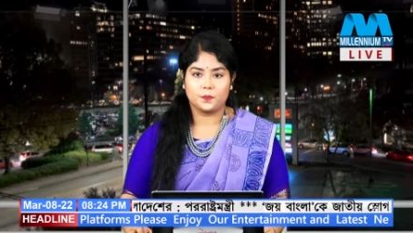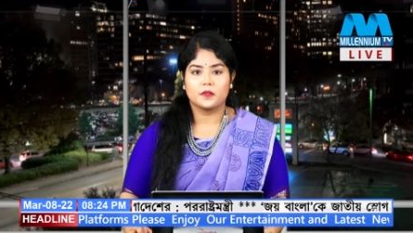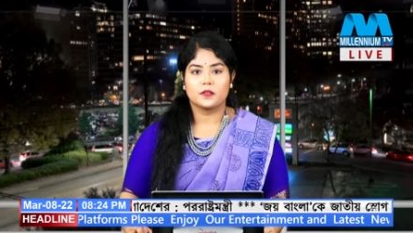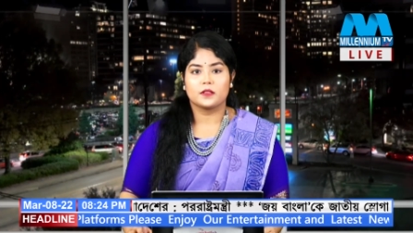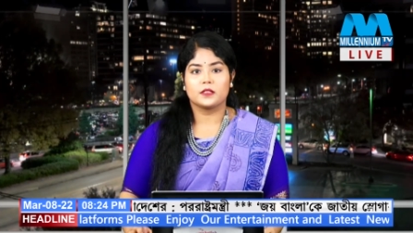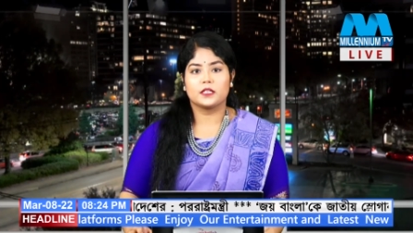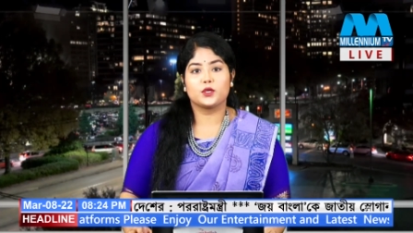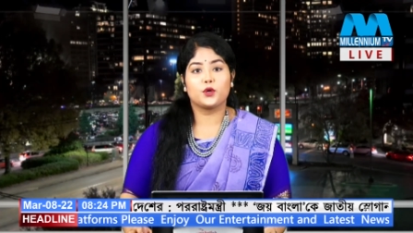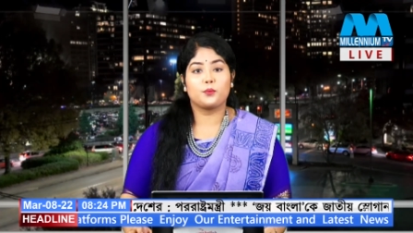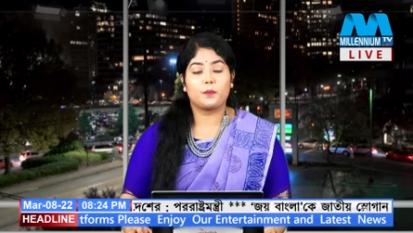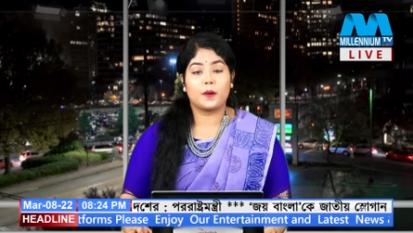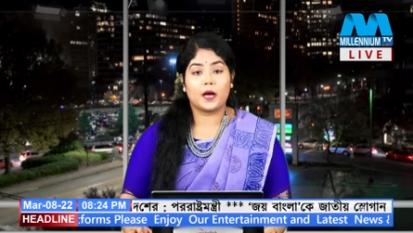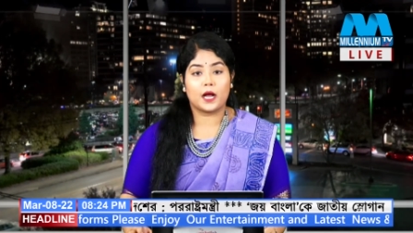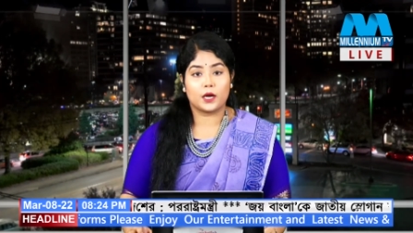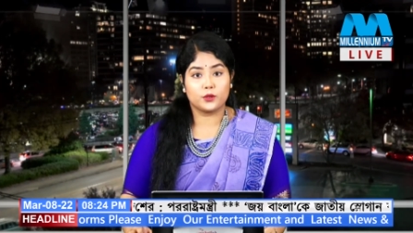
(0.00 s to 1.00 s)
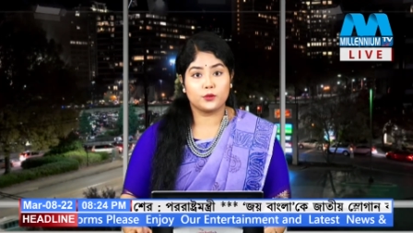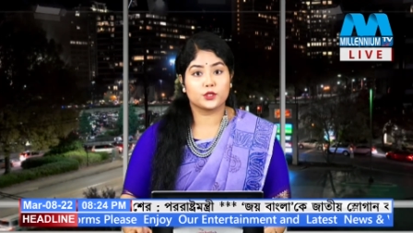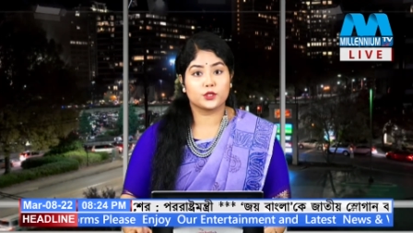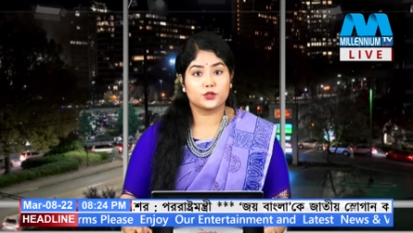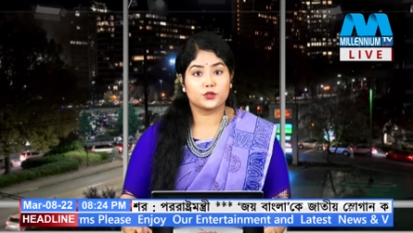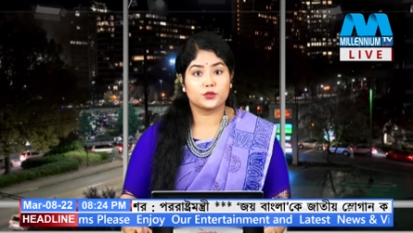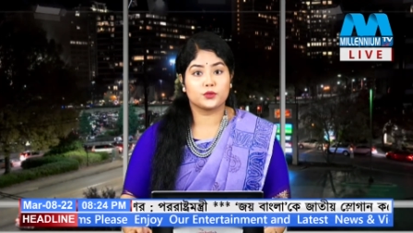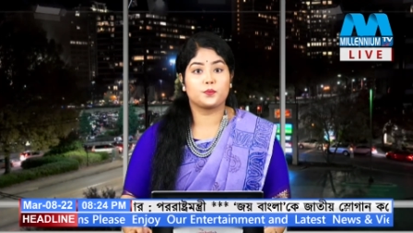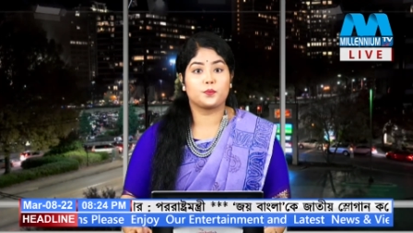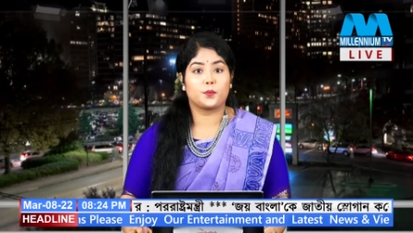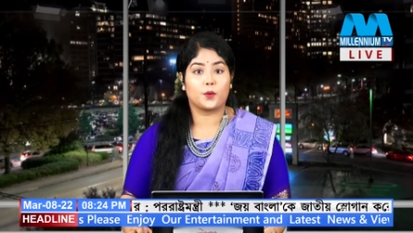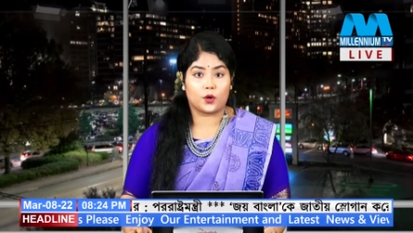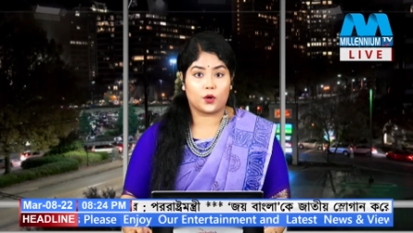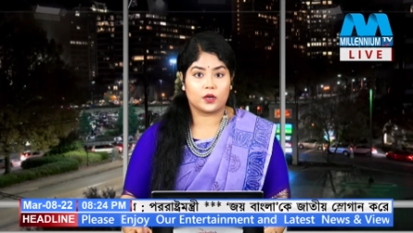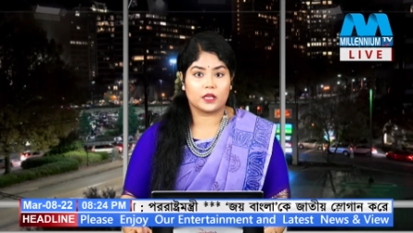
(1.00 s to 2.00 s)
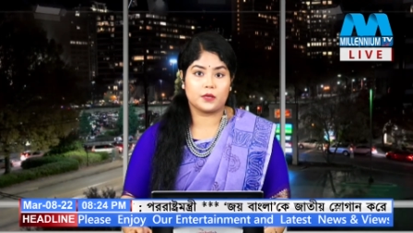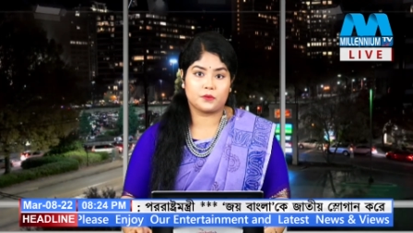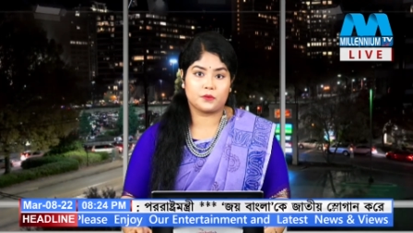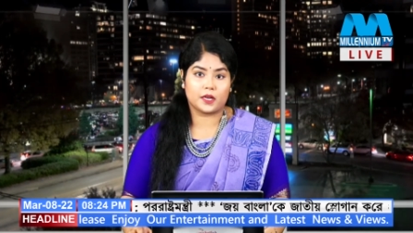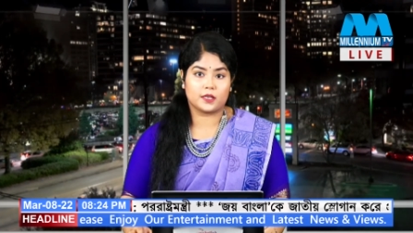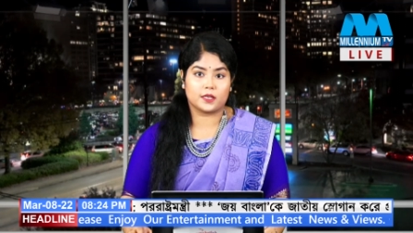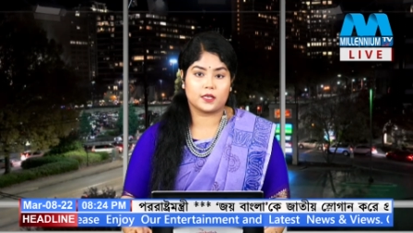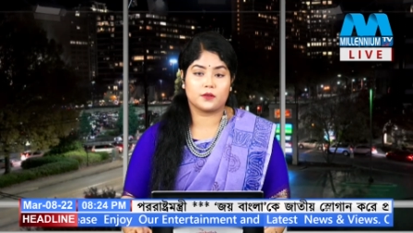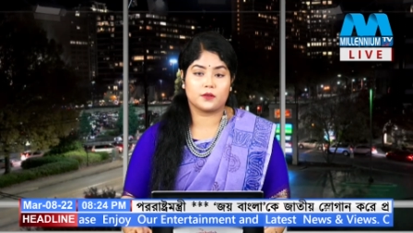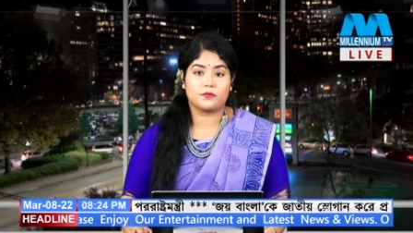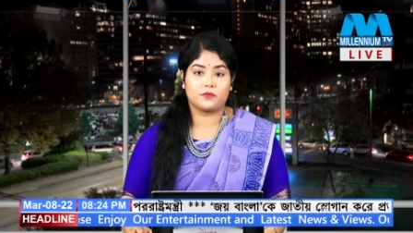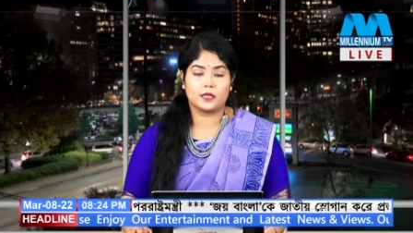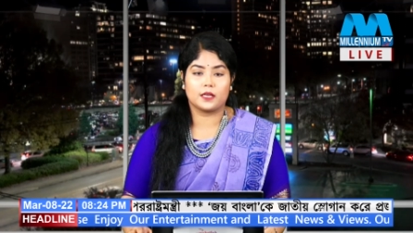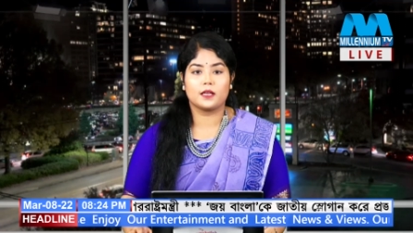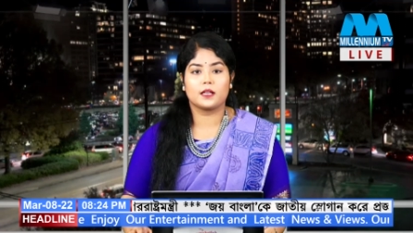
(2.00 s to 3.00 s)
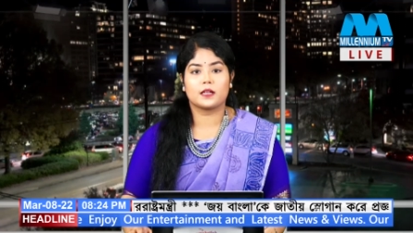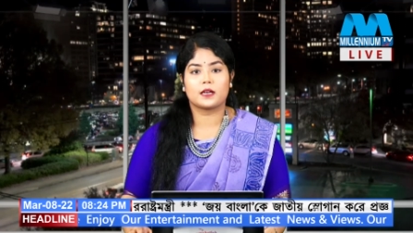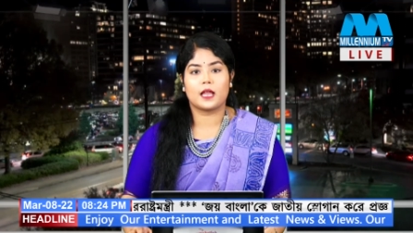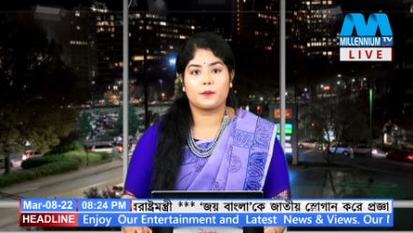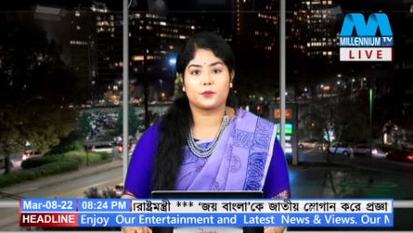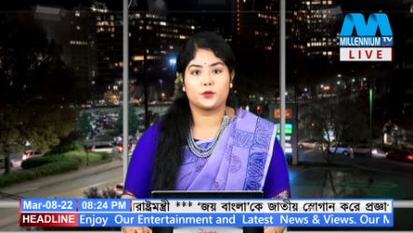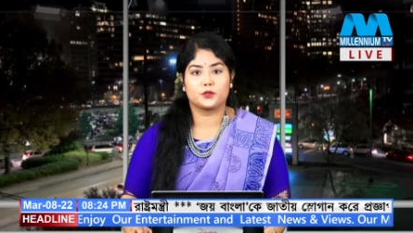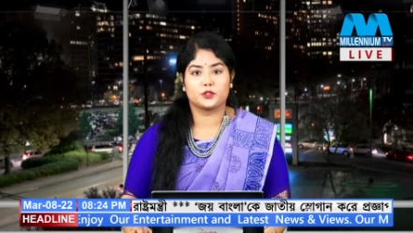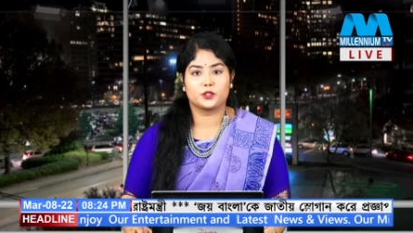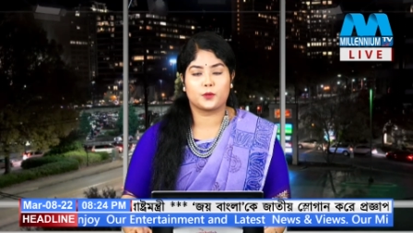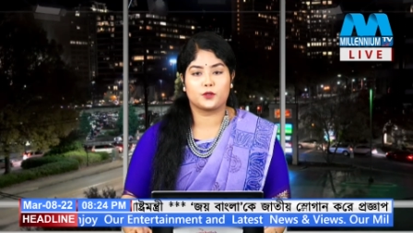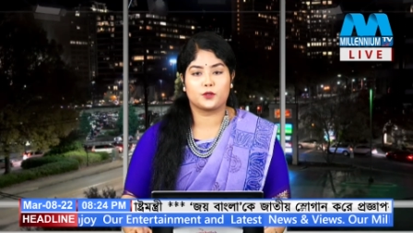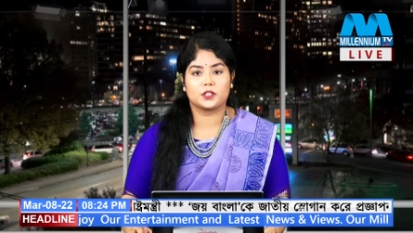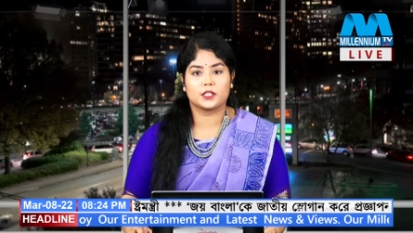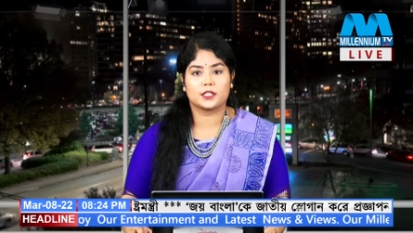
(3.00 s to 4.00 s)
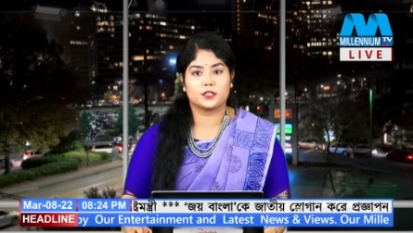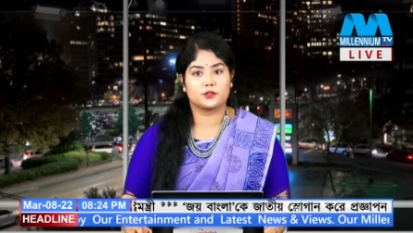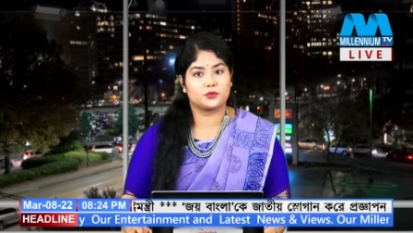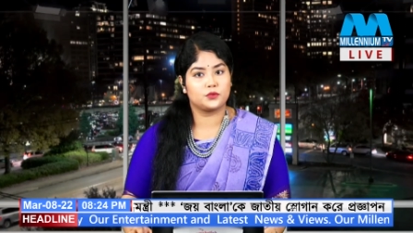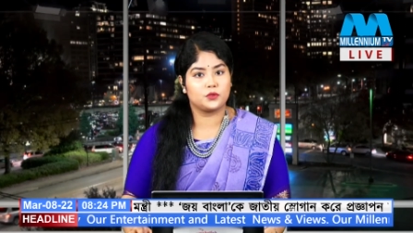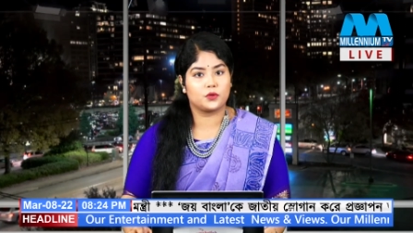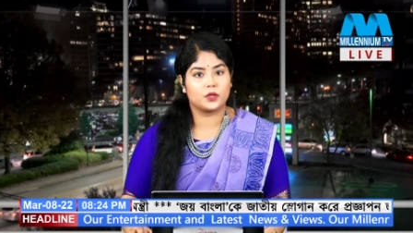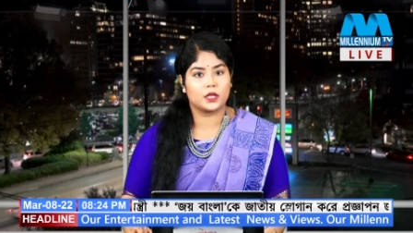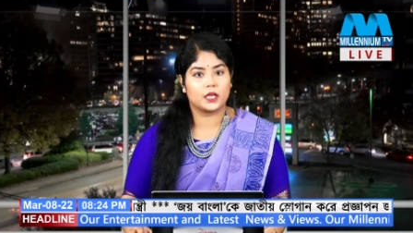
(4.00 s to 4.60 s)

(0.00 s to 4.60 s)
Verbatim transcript: দীর্ঘ বারো বছর পর ইউনাইটেডে ফিরে ক্লাব কর্তৃপক্ষ থেকে শুরু করে